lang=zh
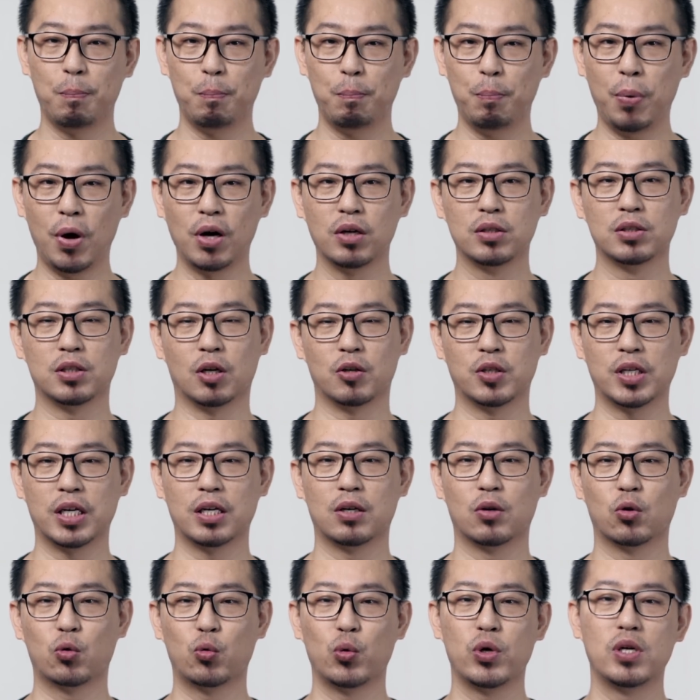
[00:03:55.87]
碰到这
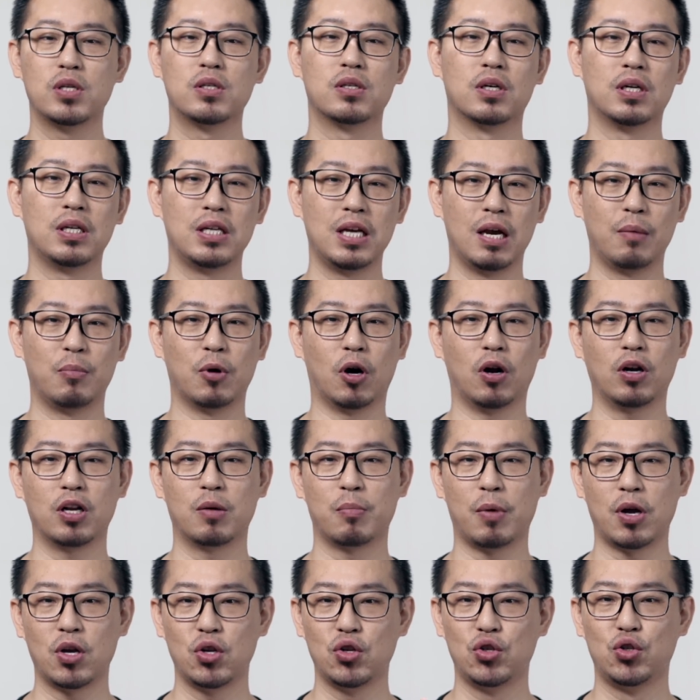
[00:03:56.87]
个规则列表里
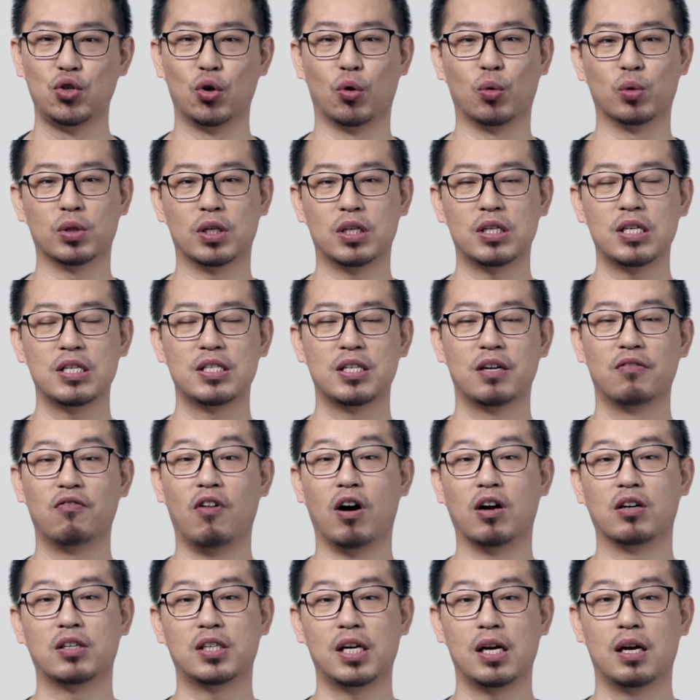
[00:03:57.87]
面有的这些
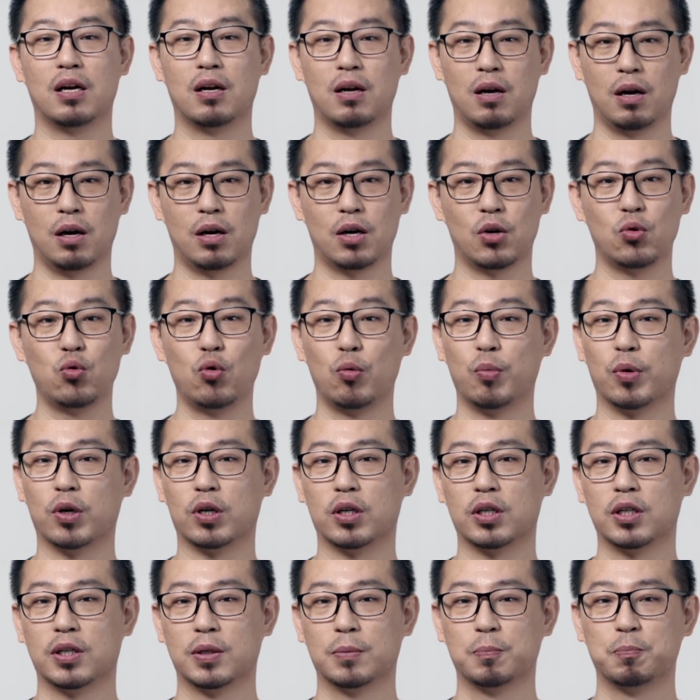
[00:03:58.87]
网站和域
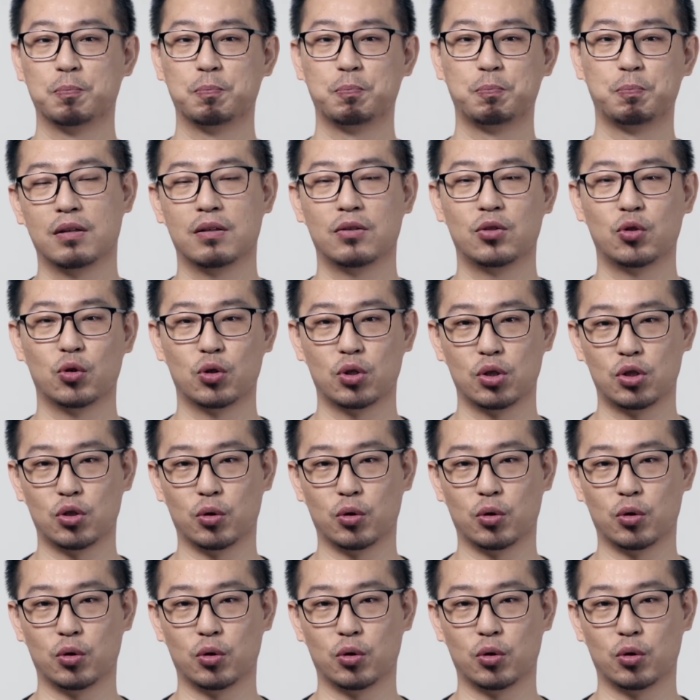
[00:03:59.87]
名呢，就是